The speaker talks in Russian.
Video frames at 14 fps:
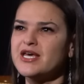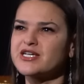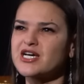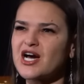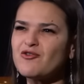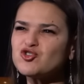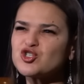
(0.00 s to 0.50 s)
И
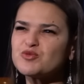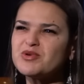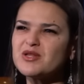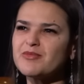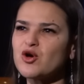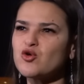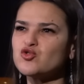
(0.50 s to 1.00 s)
каково же
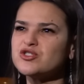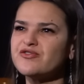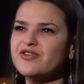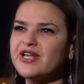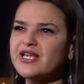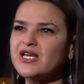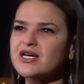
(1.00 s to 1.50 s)
было мое
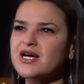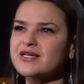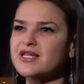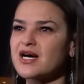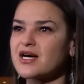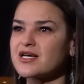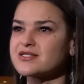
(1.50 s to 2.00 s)
удивление,
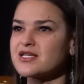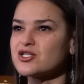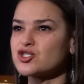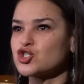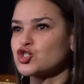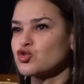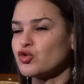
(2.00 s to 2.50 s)
когда
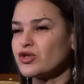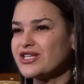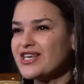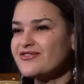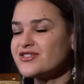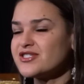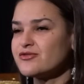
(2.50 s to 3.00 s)
оказалось, что
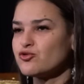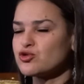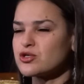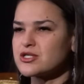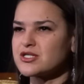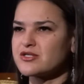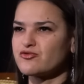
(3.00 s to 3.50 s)
ей всего
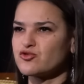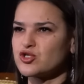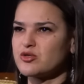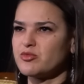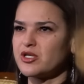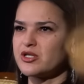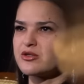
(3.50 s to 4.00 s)

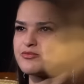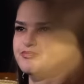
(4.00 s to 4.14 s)
38 лет.